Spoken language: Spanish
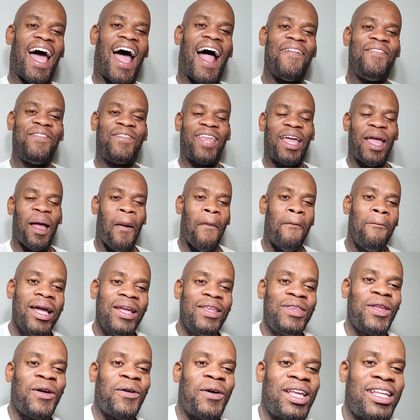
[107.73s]
antes de
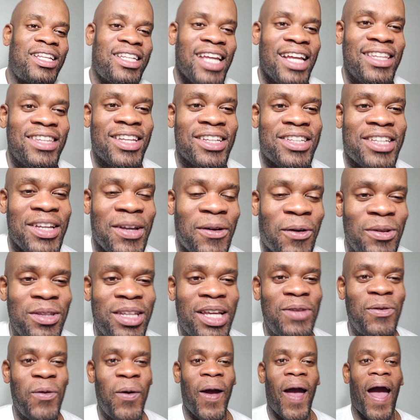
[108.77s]

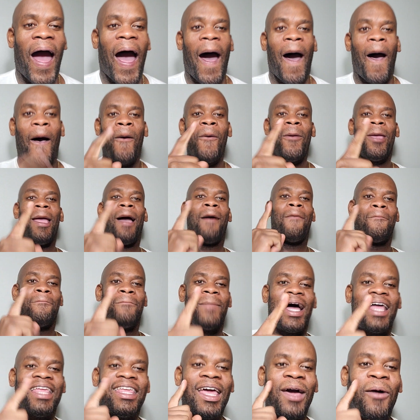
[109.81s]
1959 había
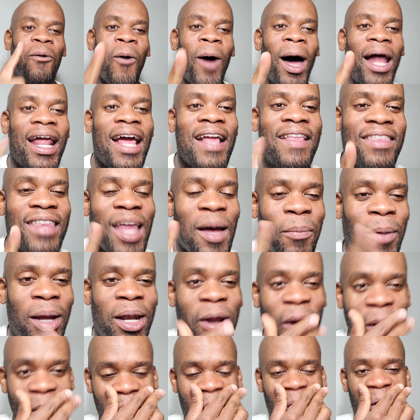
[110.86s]
más de 40
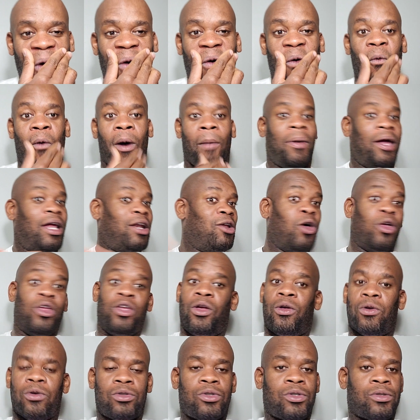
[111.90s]
periódicos en Cuba,
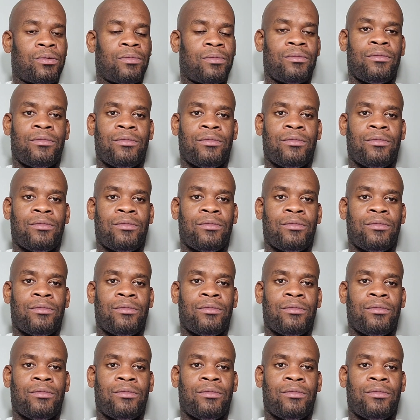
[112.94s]
periódicos